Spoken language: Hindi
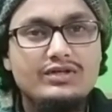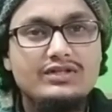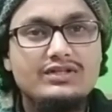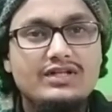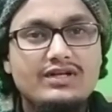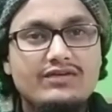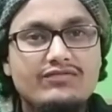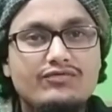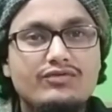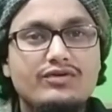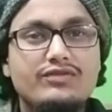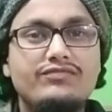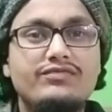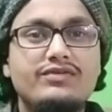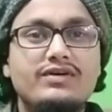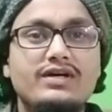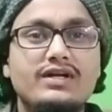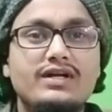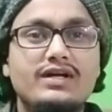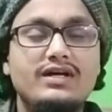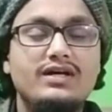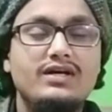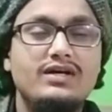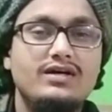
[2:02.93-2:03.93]
की तरफ कोई फिक्र
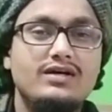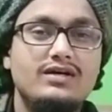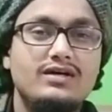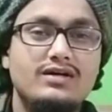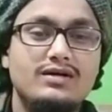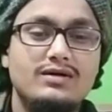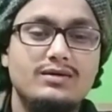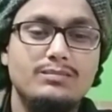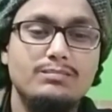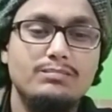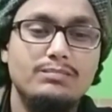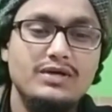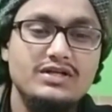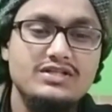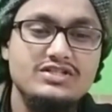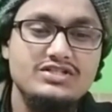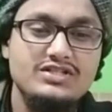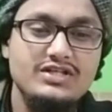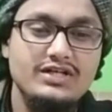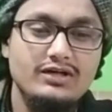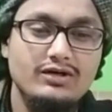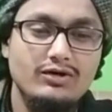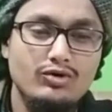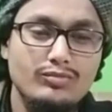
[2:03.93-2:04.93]
है
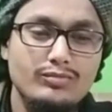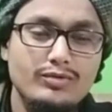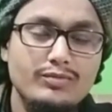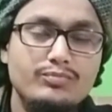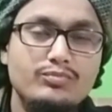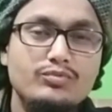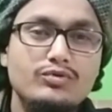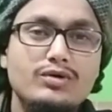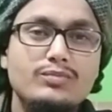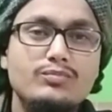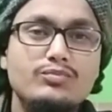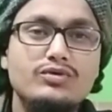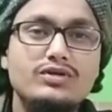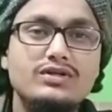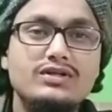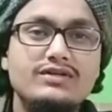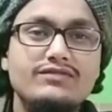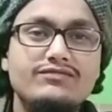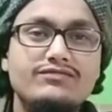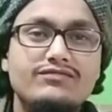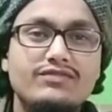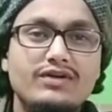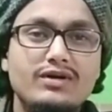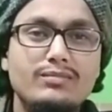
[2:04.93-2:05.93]
बच्चे घरों में पूरे पूरे
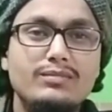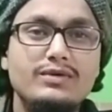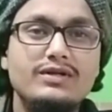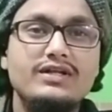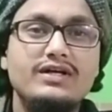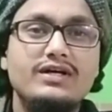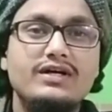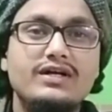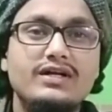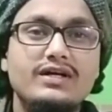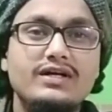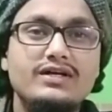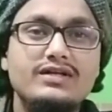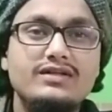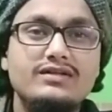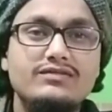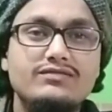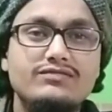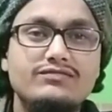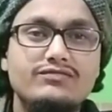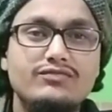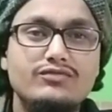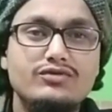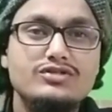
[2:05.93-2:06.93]
दिन फिल्में देख रहे हैं
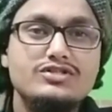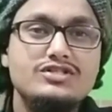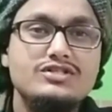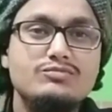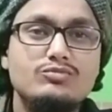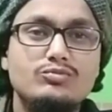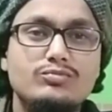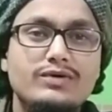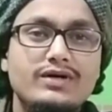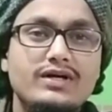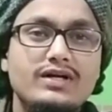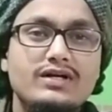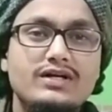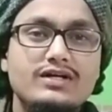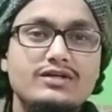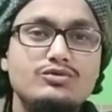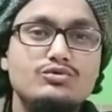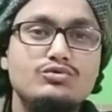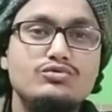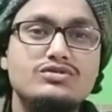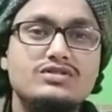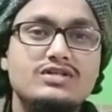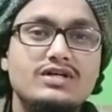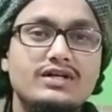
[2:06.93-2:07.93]
फोर जी मोबाइल का
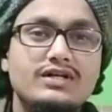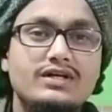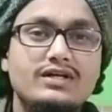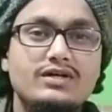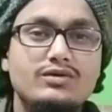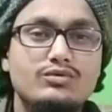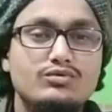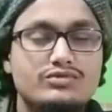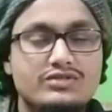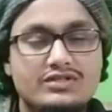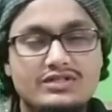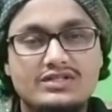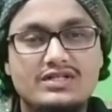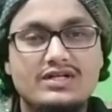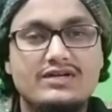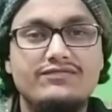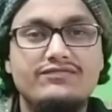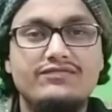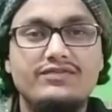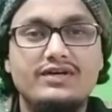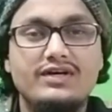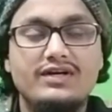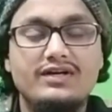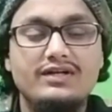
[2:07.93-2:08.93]
यूज़ करके उसकी तरफ
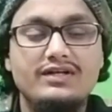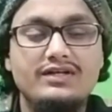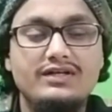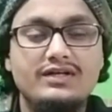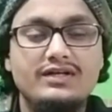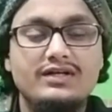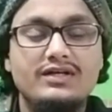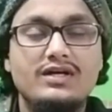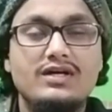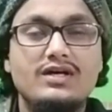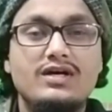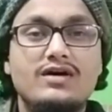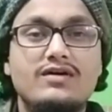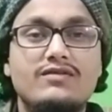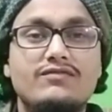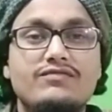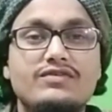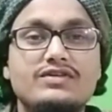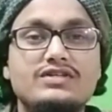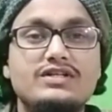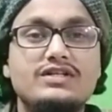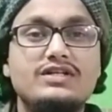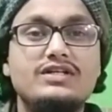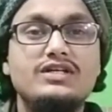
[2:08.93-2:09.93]
फिक्र नहीं है
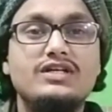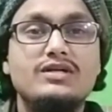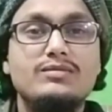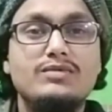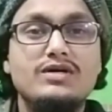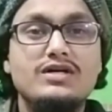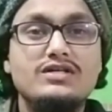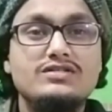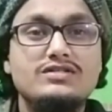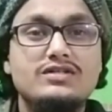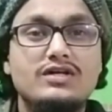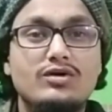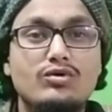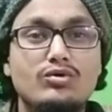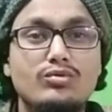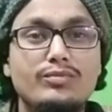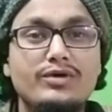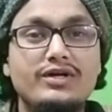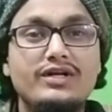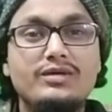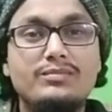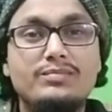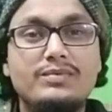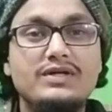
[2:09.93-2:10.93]
फजर की नमाज़ घरों
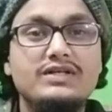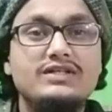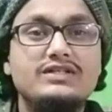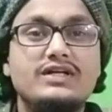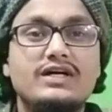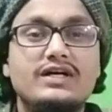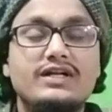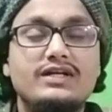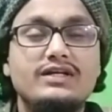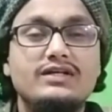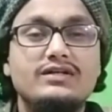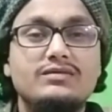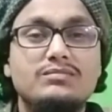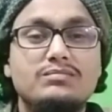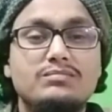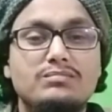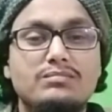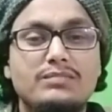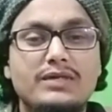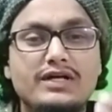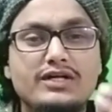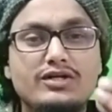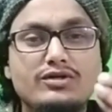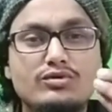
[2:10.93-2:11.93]
में नहीं पढ़ी जा रही
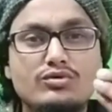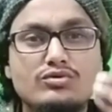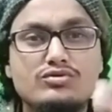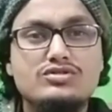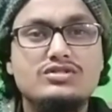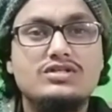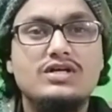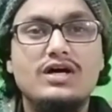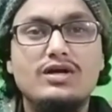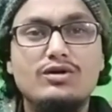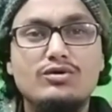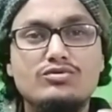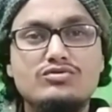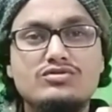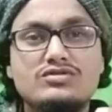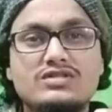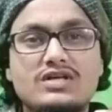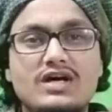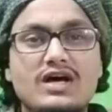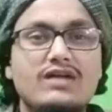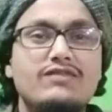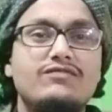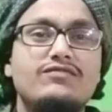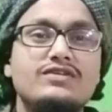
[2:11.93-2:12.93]
महीनों सालों
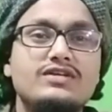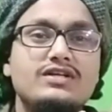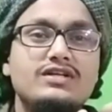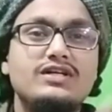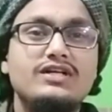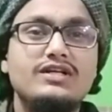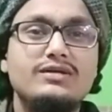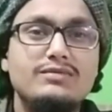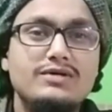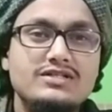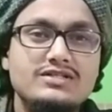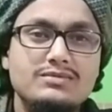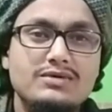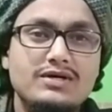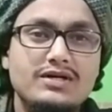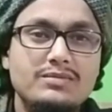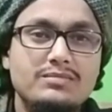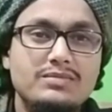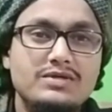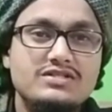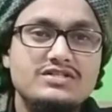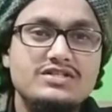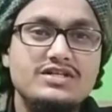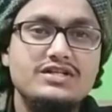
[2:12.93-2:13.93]
साल फजर की नमाज़ हमारे
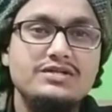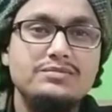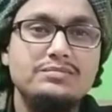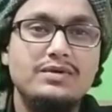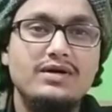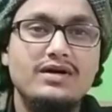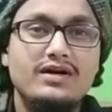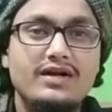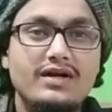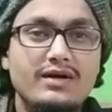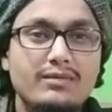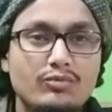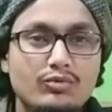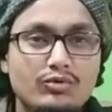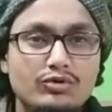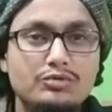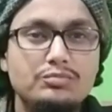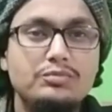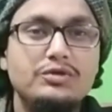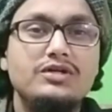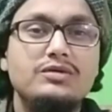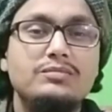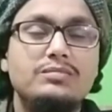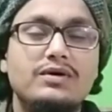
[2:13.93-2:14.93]
बच्चे नहीं पढ़ रहे हम खुद
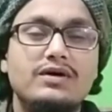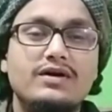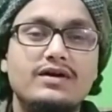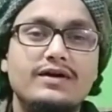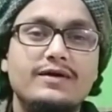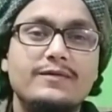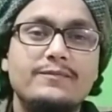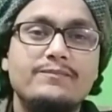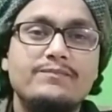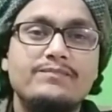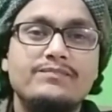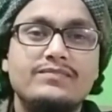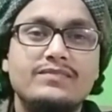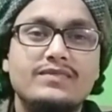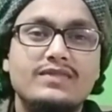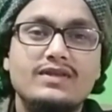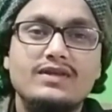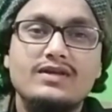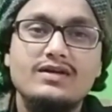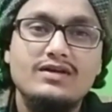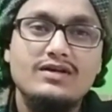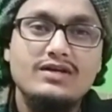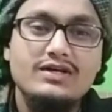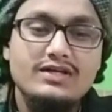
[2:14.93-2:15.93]
भी नहीं पढ़ रहे
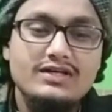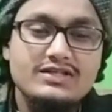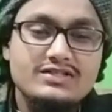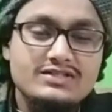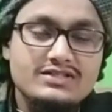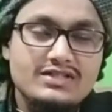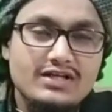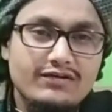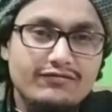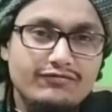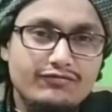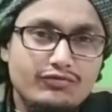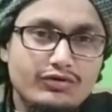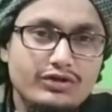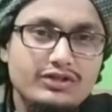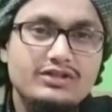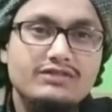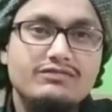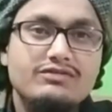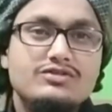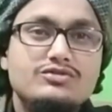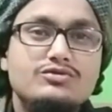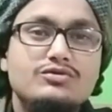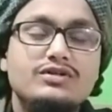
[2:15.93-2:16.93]
इस तरफ कोई
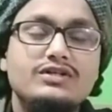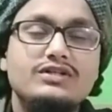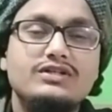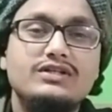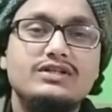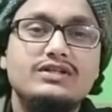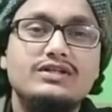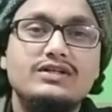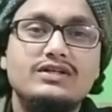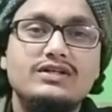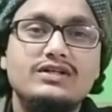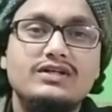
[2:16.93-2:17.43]
तवज्जो नहीं है